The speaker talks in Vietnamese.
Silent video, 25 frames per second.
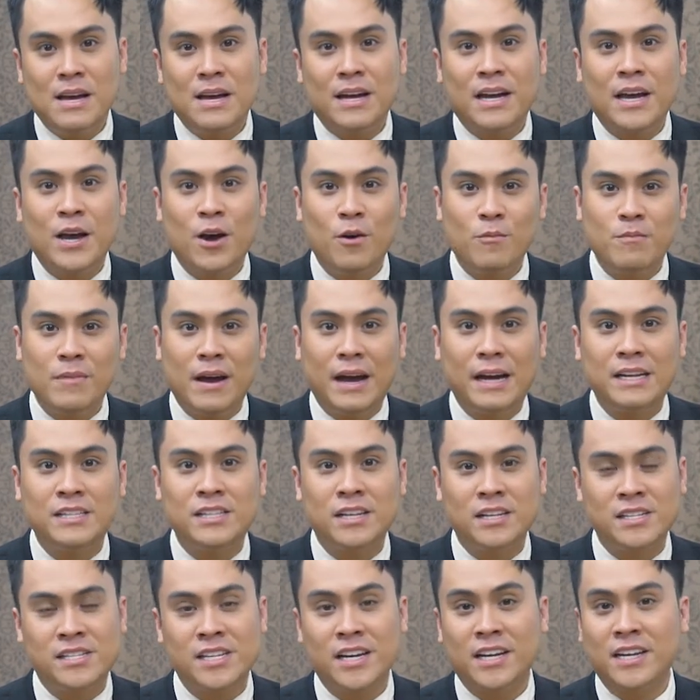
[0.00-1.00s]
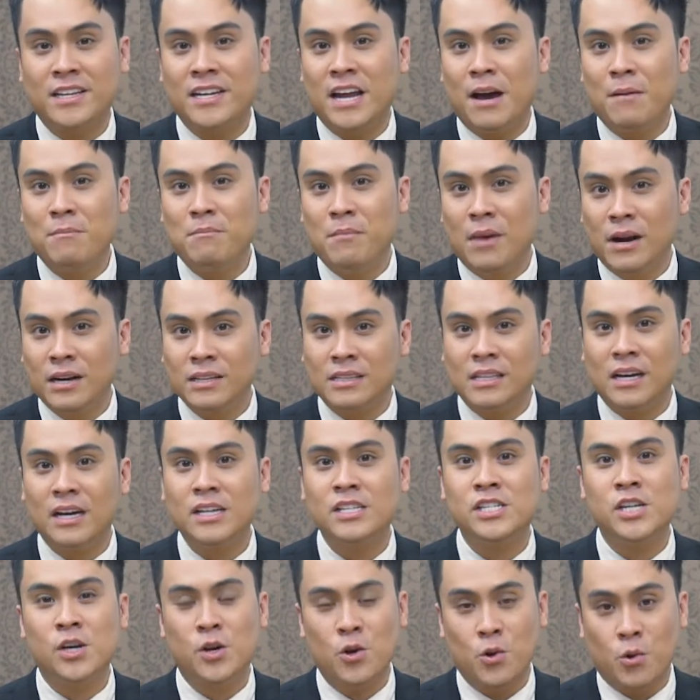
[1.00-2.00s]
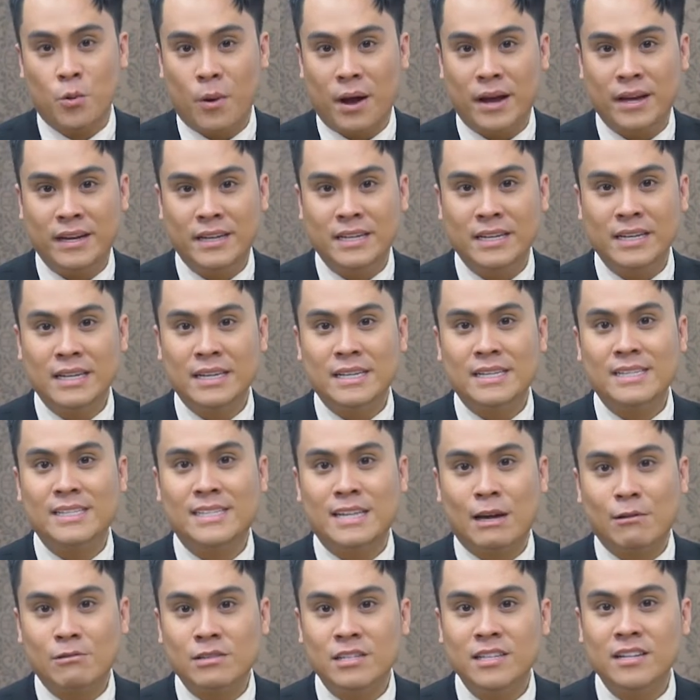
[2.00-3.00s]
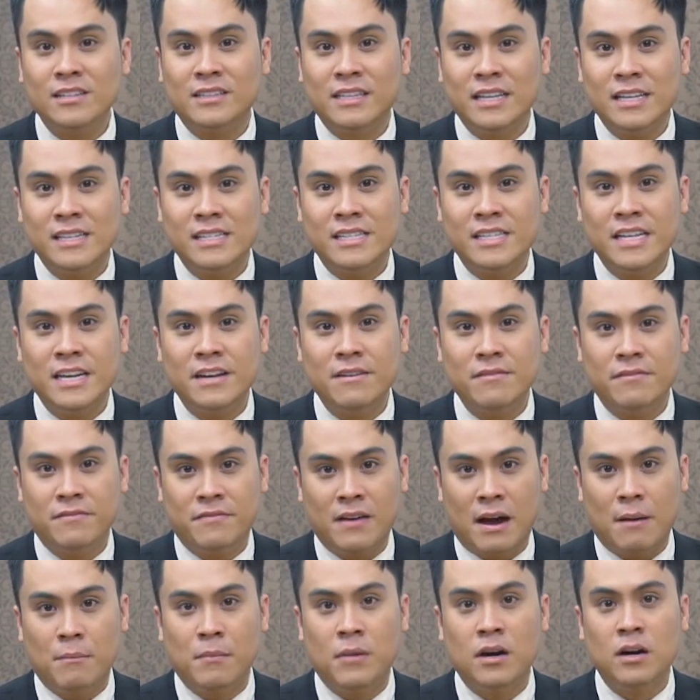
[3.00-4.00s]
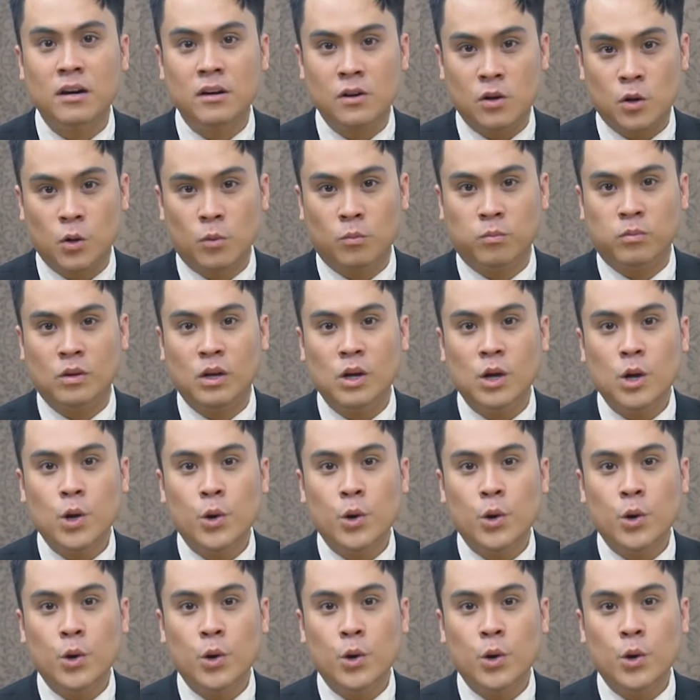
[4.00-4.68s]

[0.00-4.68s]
ngày hôm nay chương trình đã mời tới trường quay giáo sư tiến sĩ Phạm Hưng Cùng,